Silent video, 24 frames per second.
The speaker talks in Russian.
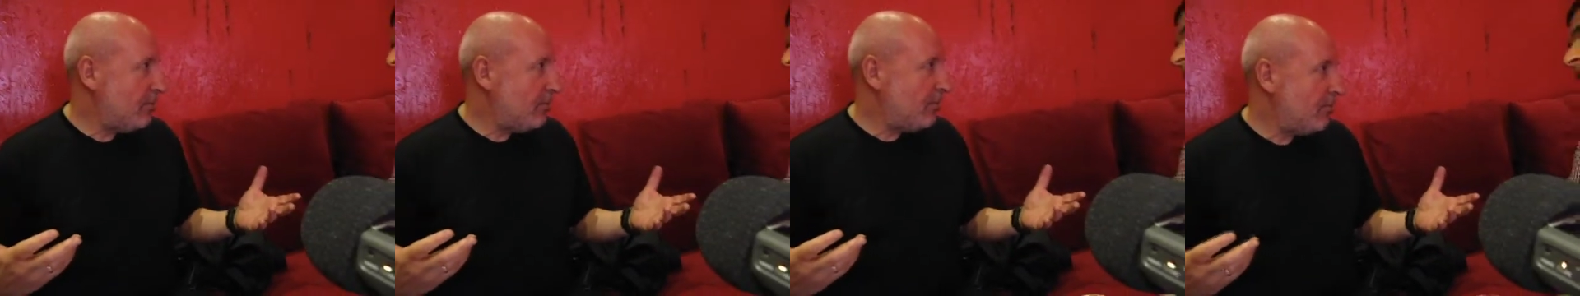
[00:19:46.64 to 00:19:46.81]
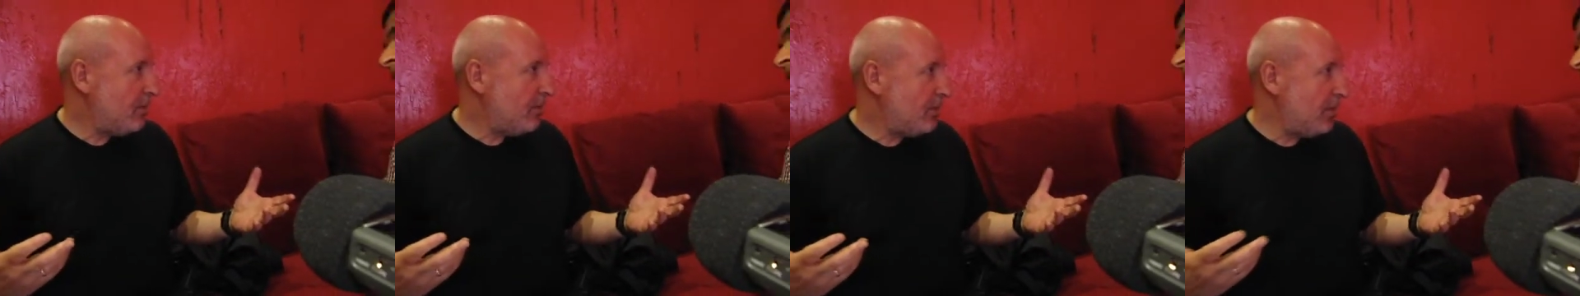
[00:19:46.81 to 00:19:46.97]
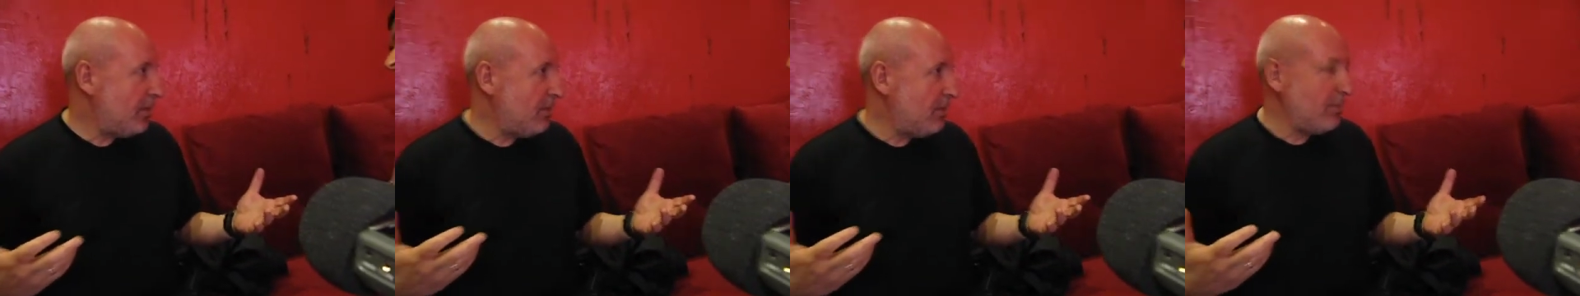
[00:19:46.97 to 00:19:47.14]

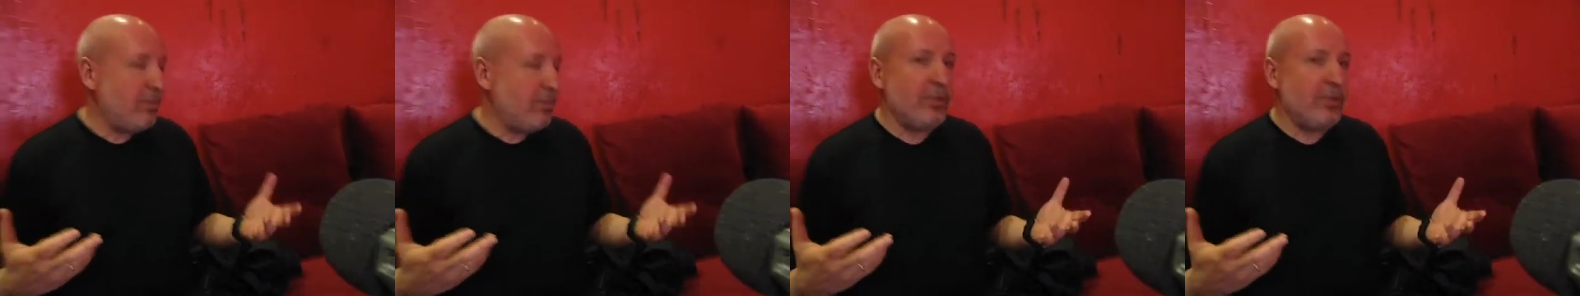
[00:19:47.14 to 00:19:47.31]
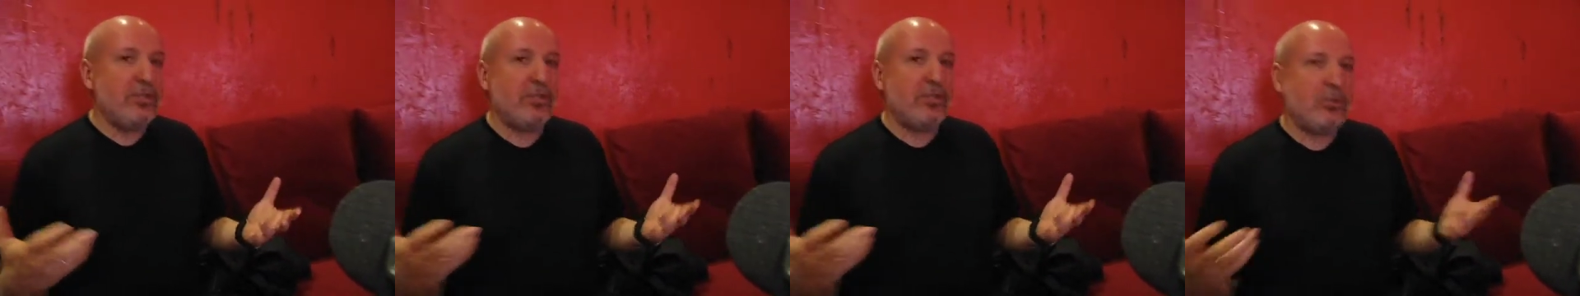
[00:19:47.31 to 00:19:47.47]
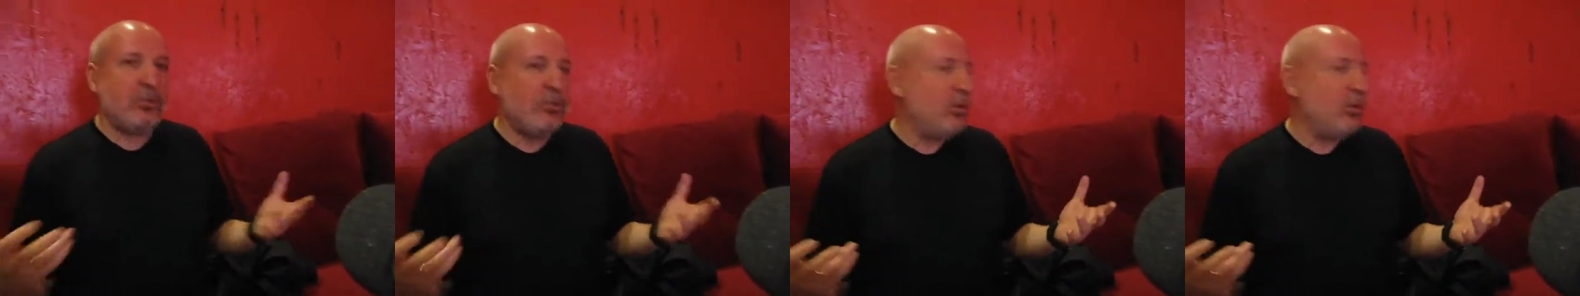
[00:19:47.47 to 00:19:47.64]
вот я, например,
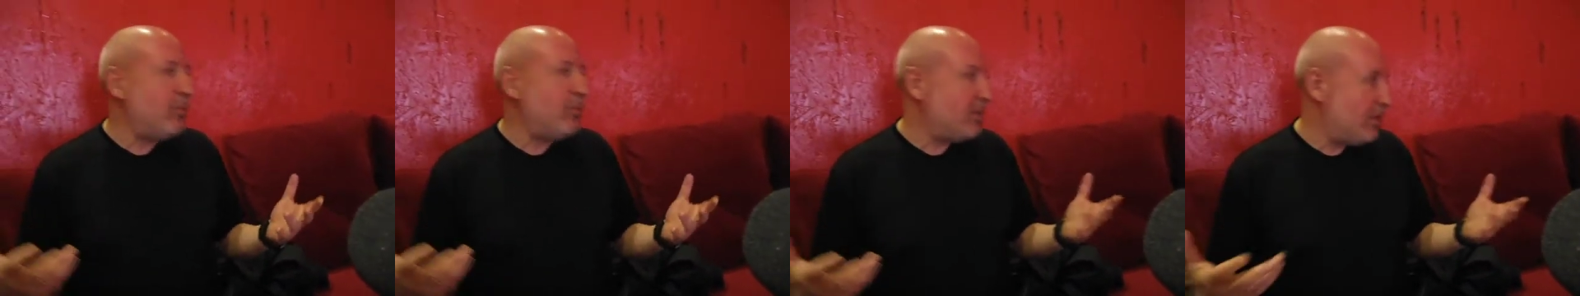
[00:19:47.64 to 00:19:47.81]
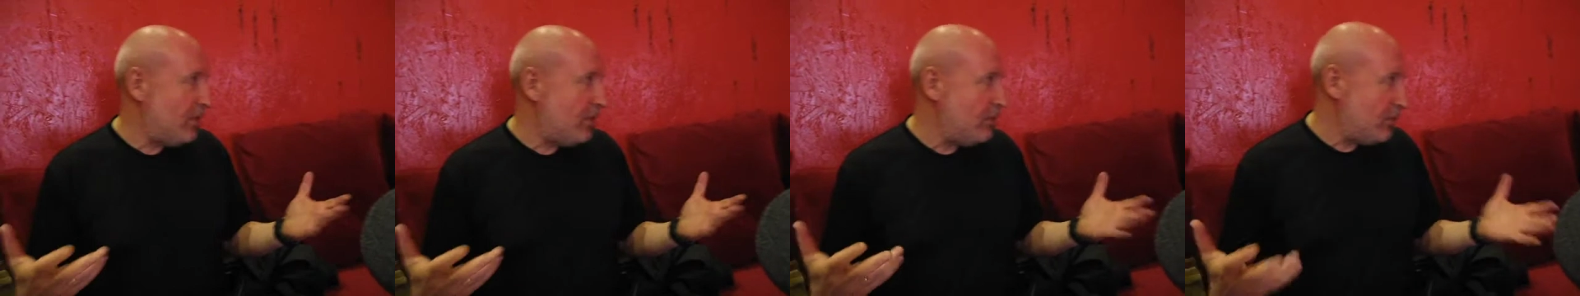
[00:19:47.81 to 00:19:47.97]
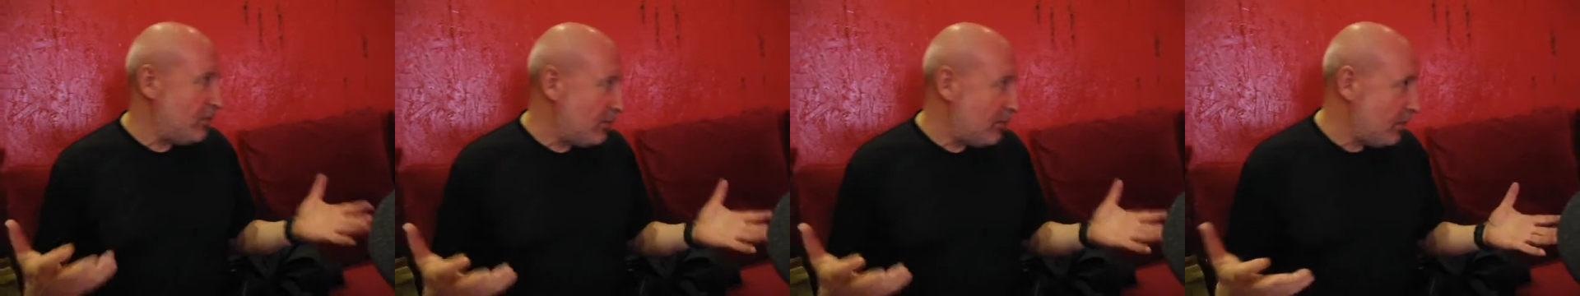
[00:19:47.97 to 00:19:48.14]
за что
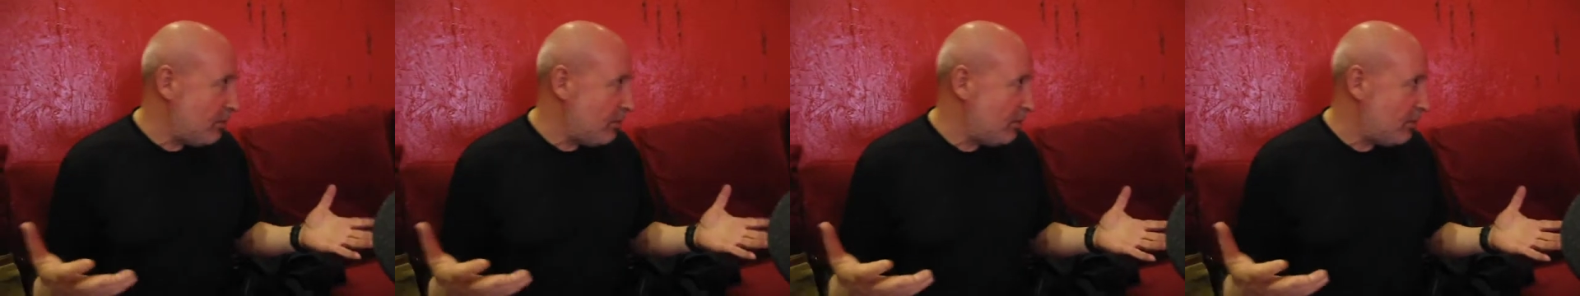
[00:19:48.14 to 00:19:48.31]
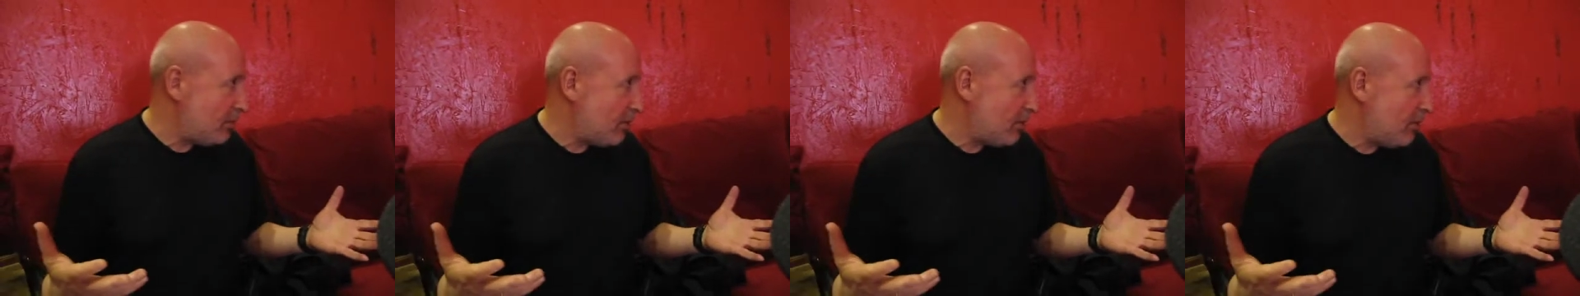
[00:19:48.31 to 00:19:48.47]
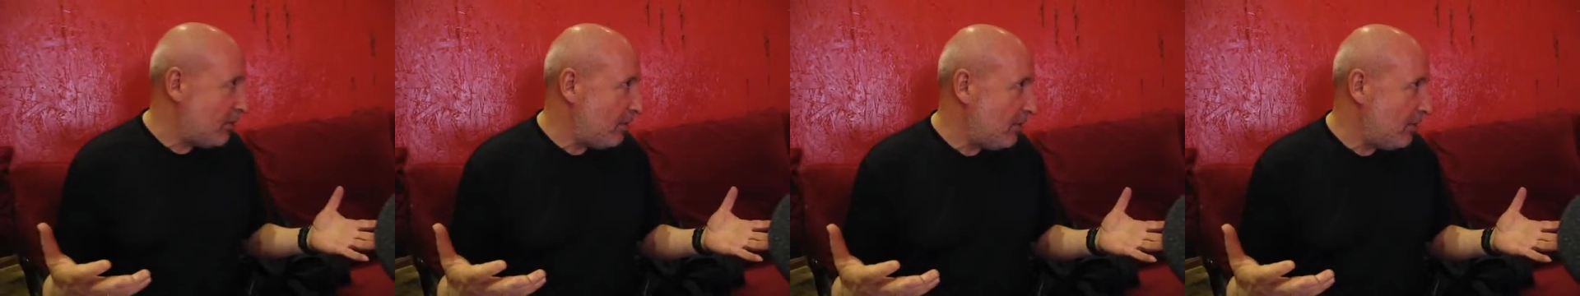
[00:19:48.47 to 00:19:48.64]
обожаю
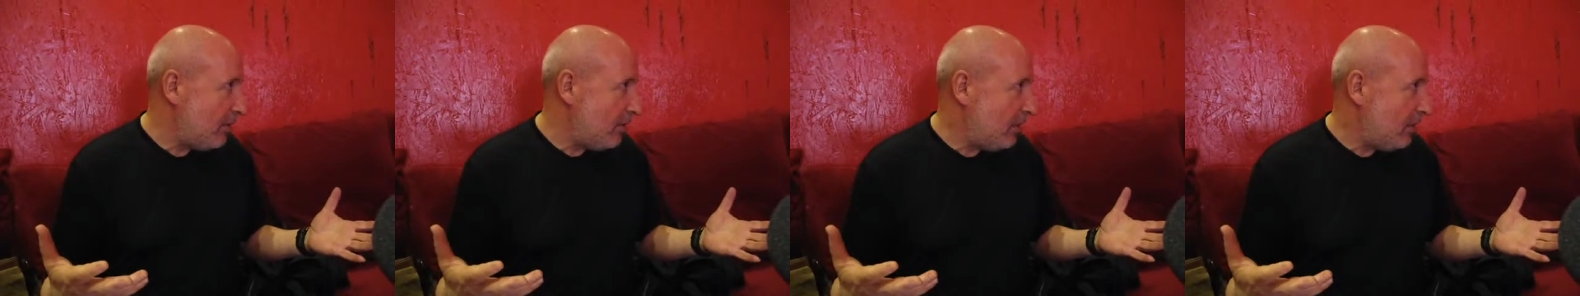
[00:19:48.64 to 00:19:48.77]
Жириновского?